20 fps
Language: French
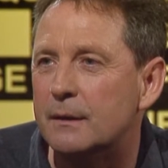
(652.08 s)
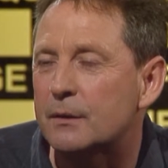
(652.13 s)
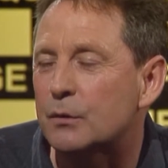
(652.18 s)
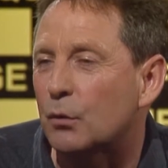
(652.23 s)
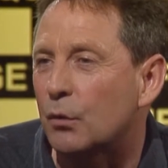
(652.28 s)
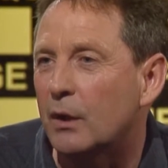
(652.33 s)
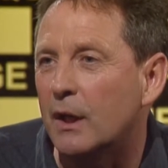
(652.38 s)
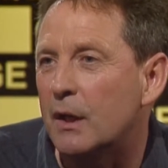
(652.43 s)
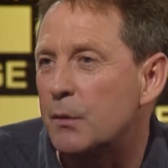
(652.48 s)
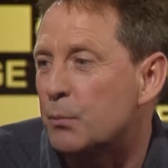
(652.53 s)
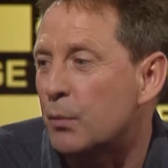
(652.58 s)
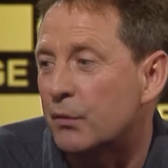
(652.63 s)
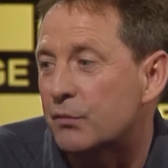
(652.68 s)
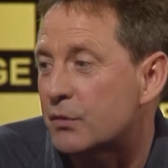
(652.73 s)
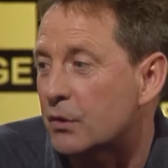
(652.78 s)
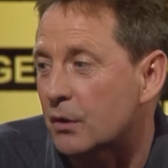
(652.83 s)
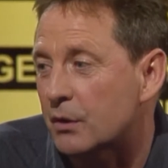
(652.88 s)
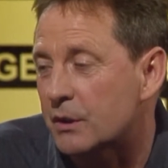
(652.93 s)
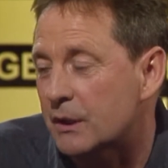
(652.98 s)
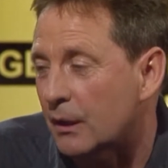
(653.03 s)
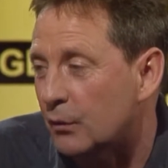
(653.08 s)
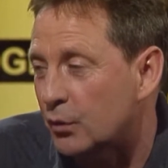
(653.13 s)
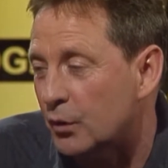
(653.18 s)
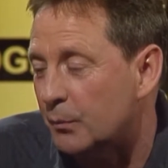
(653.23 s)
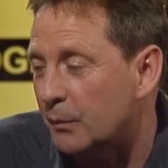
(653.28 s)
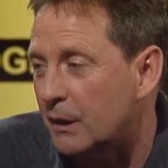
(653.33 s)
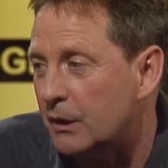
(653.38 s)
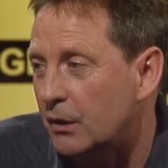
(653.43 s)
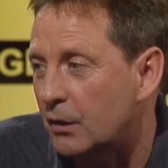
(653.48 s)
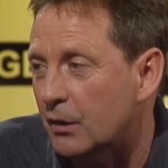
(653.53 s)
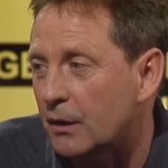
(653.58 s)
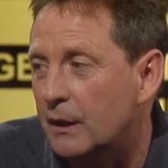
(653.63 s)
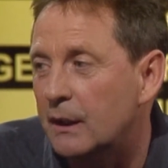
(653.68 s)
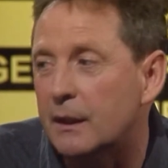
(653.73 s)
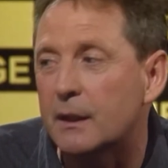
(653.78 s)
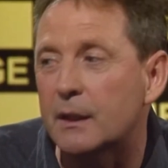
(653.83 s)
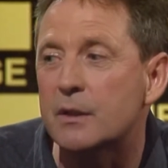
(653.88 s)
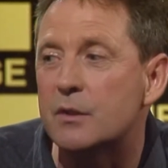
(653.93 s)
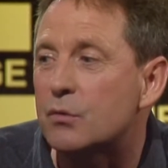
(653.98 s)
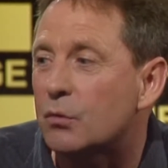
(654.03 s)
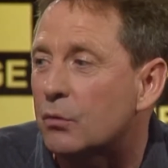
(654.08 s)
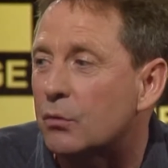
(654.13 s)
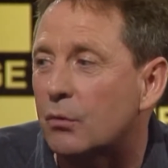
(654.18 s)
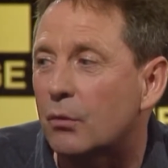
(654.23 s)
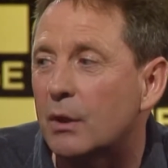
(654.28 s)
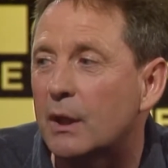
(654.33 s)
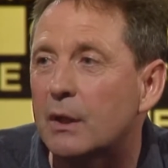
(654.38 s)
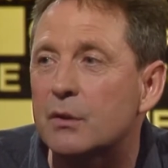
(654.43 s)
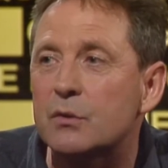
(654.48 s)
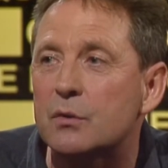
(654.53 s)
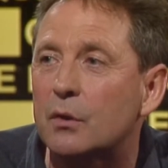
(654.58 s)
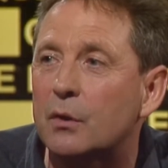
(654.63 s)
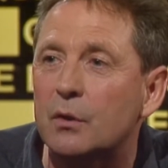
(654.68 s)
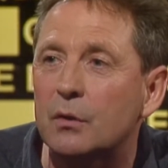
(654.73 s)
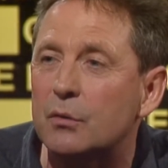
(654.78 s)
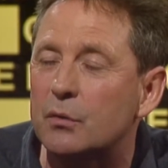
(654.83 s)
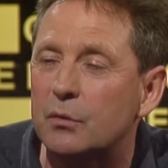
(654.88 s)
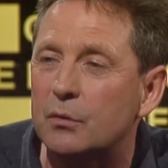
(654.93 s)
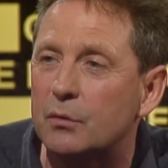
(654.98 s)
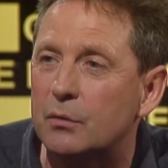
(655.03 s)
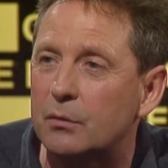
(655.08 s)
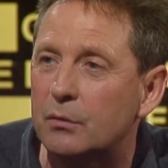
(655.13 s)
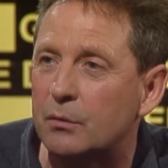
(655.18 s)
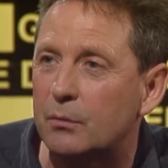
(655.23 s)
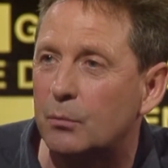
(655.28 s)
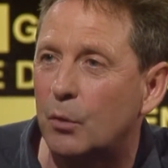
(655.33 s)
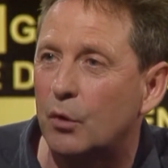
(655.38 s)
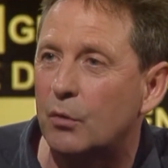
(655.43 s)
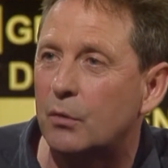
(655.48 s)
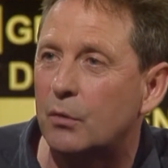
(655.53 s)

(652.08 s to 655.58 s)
ils sont là, ils peuvent sortir demain. D'ailleurs, il est question qu'on les ressorte. Euh, bon.